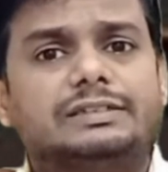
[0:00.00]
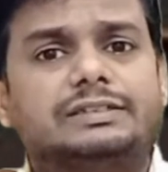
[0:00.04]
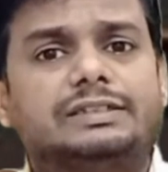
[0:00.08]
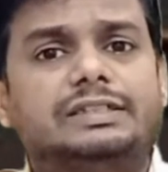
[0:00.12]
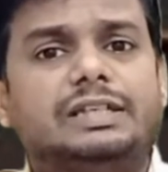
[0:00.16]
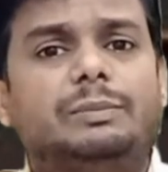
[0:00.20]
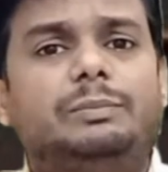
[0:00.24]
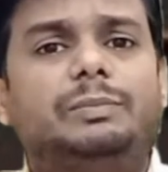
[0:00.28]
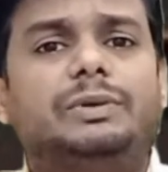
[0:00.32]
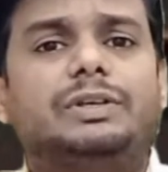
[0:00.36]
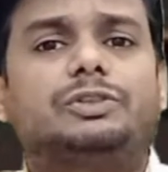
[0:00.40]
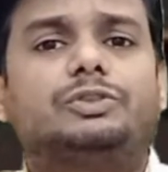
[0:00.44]

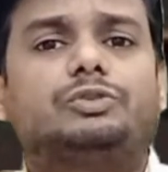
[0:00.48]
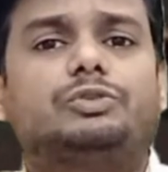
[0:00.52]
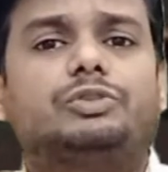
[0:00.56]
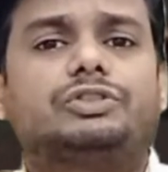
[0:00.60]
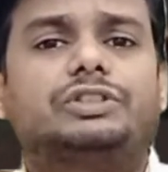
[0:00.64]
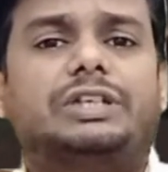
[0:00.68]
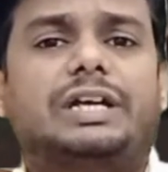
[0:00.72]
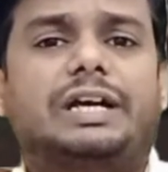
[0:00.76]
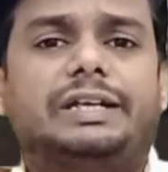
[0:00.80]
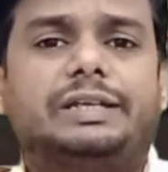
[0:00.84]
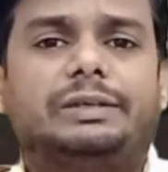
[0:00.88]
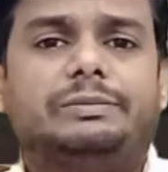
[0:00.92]
दिव्य
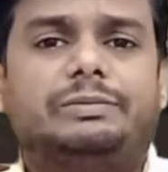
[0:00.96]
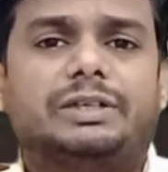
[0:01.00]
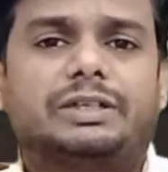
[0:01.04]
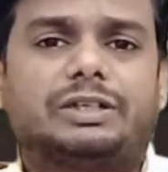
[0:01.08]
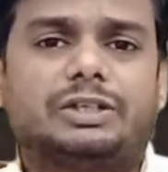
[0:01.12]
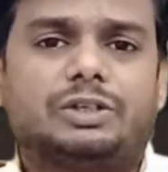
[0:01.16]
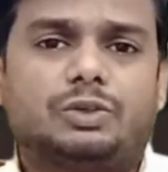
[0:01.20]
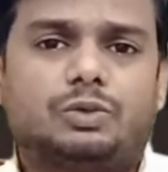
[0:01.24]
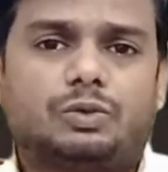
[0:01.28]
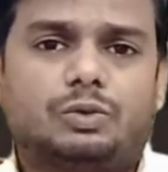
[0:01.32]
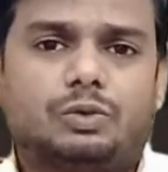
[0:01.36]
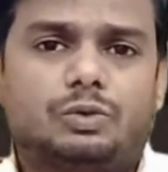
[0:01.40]
सोसारी
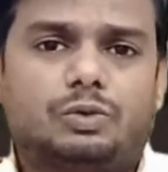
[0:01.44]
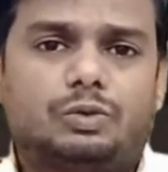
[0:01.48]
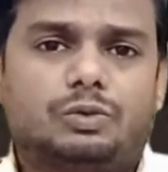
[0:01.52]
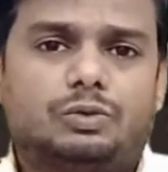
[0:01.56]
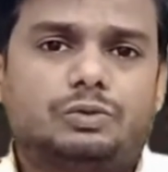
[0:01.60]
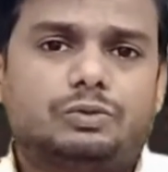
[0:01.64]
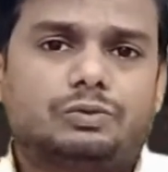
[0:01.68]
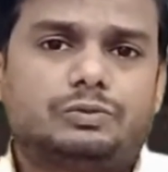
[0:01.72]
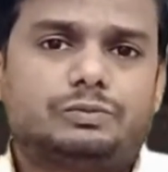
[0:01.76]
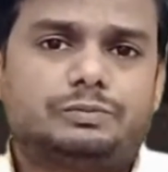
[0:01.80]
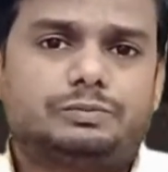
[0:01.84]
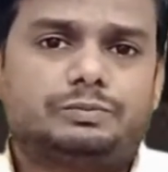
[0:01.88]
बटी को
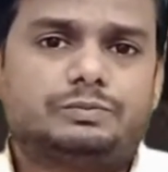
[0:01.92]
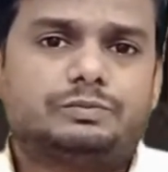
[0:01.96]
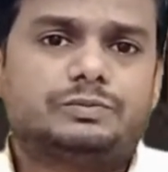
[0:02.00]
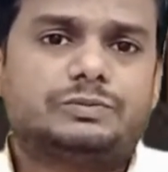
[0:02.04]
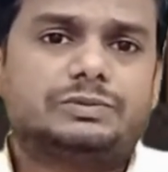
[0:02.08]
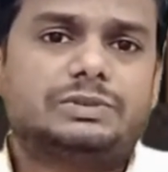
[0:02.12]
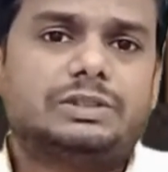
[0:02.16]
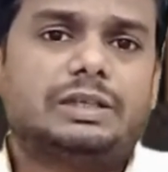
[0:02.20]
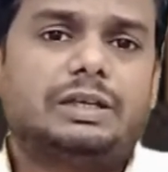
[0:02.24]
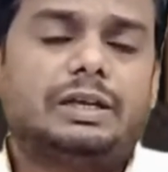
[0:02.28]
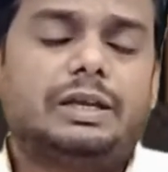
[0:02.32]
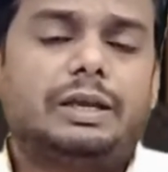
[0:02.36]

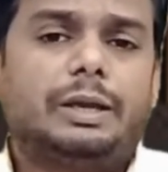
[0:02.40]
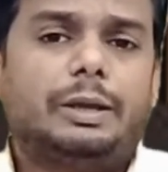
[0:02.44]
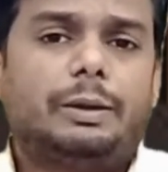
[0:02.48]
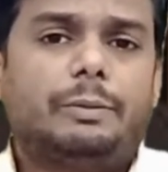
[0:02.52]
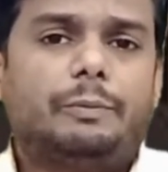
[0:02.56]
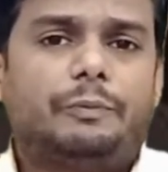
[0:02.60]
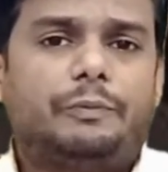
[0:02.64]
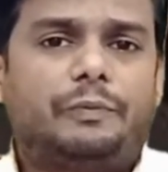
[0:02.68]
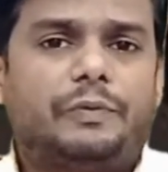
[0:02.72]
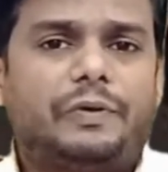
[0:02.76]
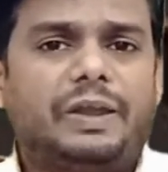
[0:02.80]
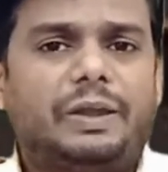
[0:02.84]

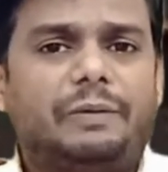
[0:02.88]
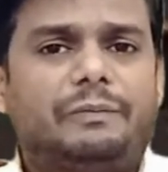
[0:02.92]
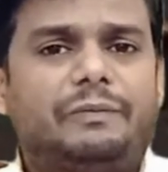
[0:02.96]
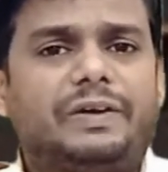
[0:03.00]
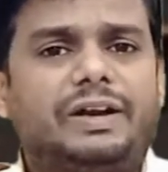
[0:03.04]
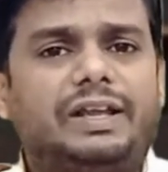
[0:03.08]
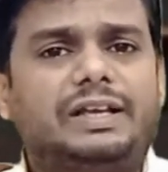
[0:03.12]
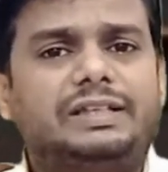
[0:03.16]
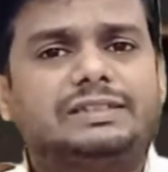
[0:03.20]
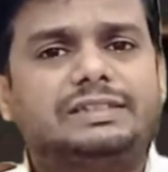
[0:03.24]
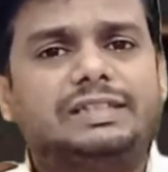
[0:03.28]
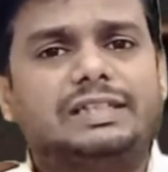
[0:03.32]

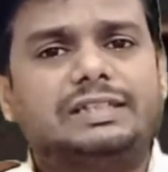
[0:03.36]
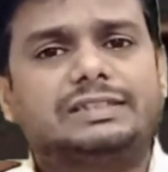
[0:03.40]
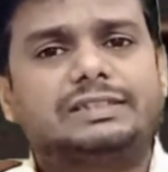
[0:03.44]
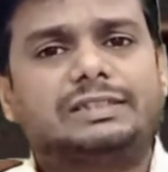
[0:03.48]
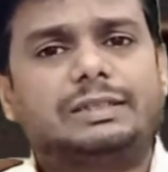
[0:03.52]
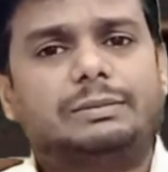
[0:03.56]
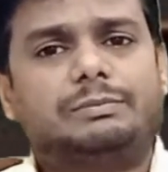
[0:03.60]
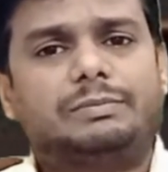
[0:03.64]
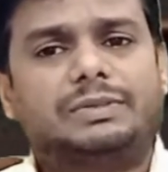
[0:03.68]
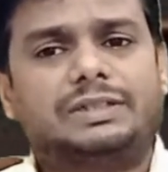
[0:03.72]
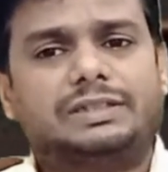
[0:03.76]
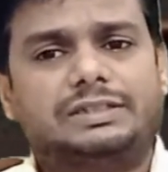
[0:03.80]
फेफड़े से
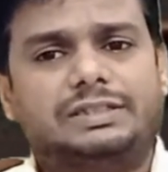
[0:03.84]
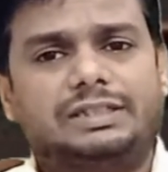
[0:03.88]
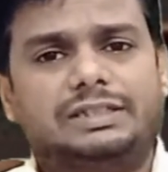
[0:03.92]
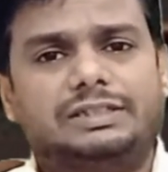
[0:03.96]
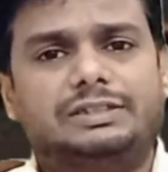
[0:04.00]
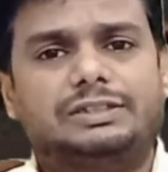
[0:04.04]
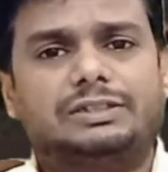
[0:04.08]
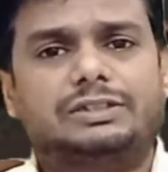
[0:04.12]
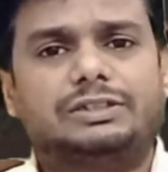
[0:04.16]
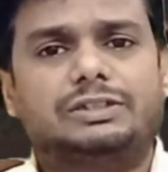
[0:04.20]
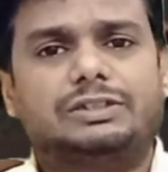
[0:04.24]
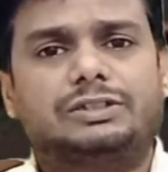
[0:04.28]

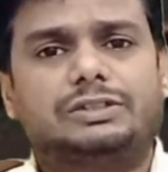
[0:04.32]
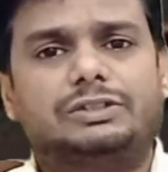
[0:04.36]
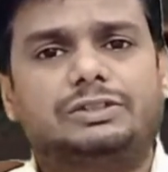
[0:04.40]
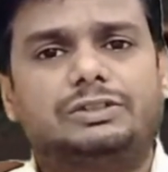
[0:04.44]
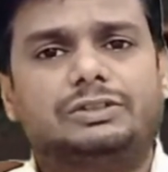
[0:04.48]
संबंधित